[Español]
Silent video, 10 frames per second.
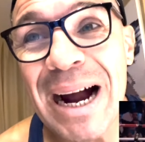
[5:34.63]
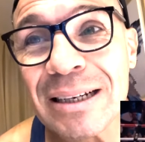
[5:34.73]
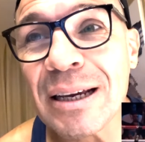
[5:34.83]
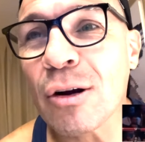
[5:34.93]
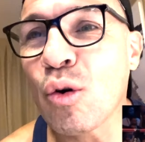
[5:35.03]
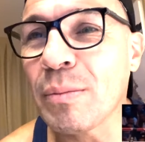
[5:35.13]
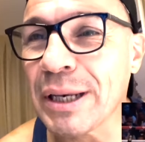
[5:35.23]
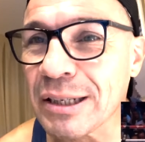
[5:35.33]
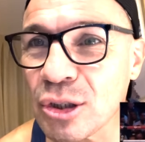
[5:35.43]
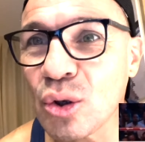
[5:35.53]
varias
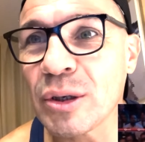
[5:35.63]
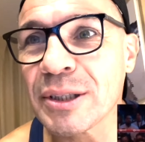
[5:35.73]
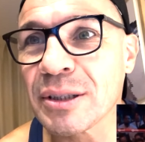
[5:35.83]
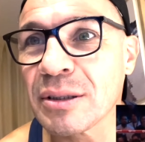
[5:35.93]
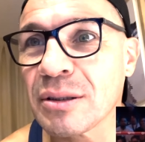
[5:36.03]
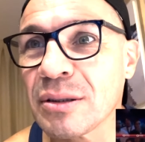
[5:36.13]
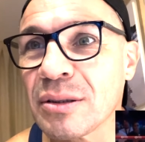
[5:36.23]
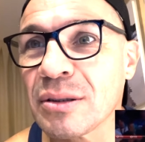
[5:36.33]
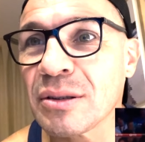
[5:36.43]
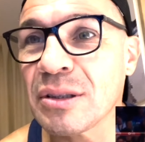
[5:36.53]
combinaciones
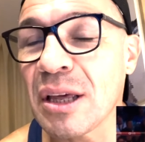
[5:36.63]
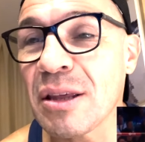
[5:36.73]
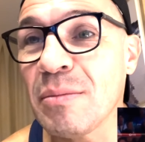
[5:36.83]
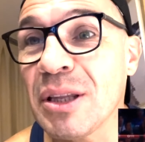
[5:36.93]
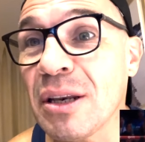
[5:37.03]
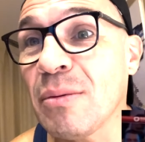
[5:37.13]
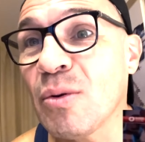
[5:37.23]
de Dimitri